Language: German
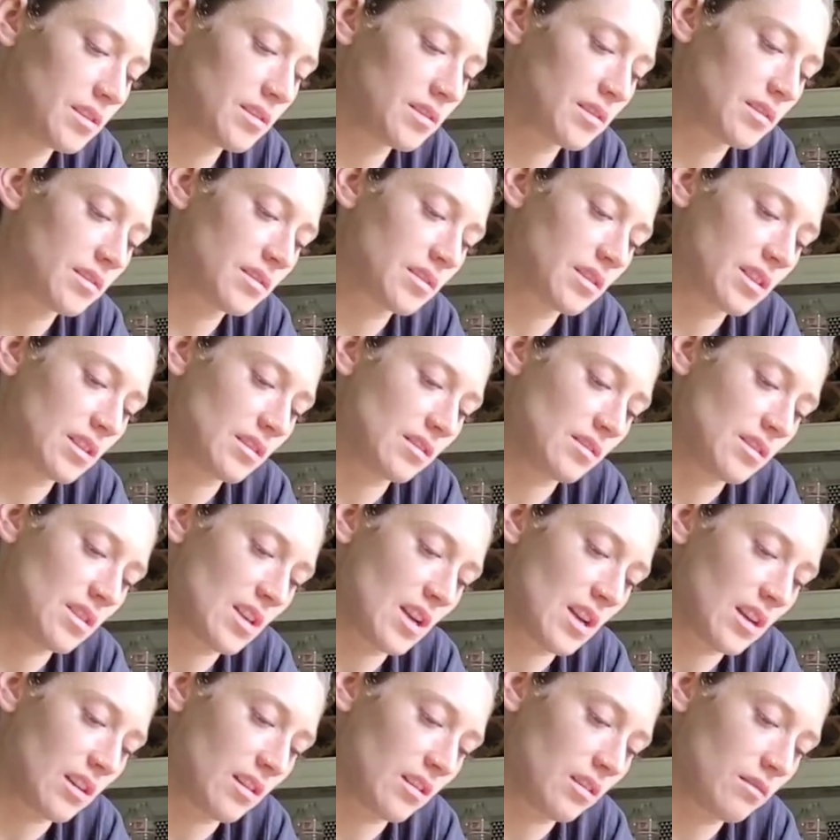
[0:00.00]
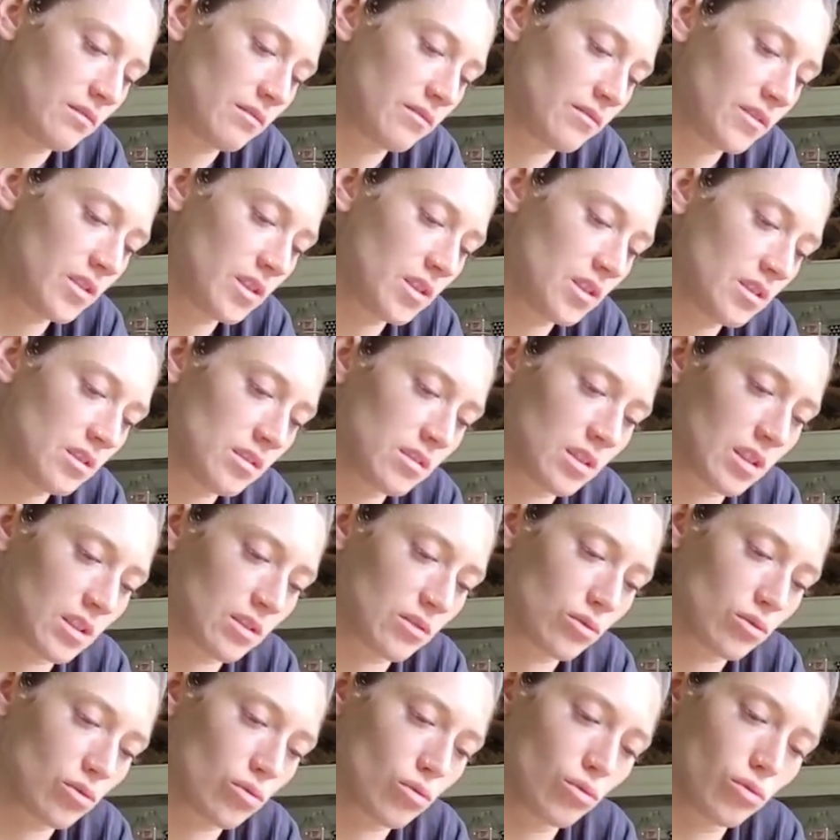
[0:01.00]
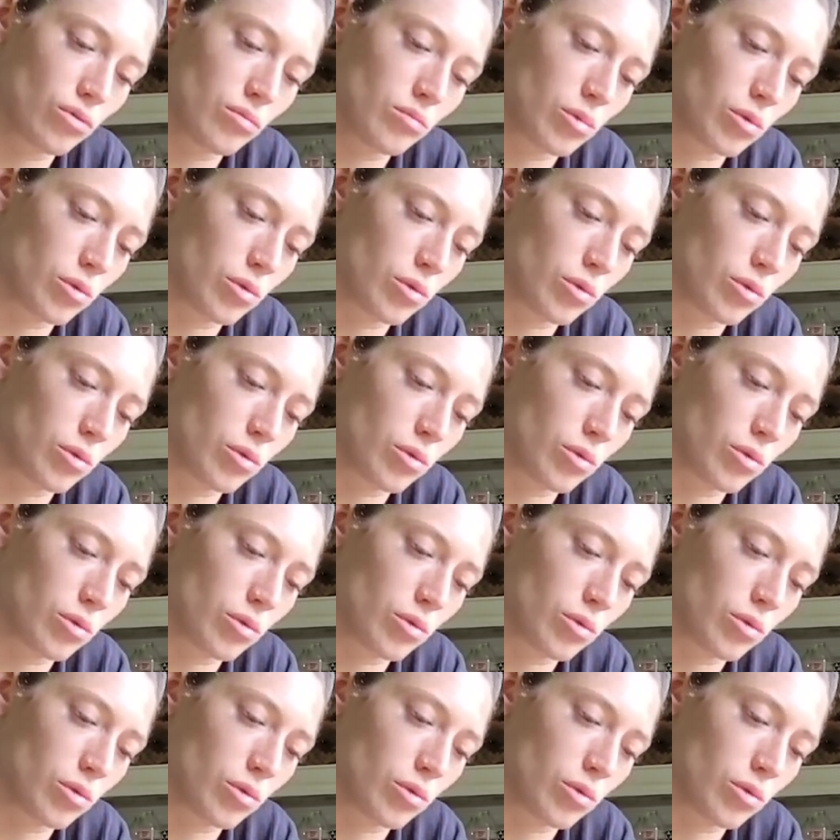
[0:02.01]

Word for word: es ist ganz einfach, ganz schön.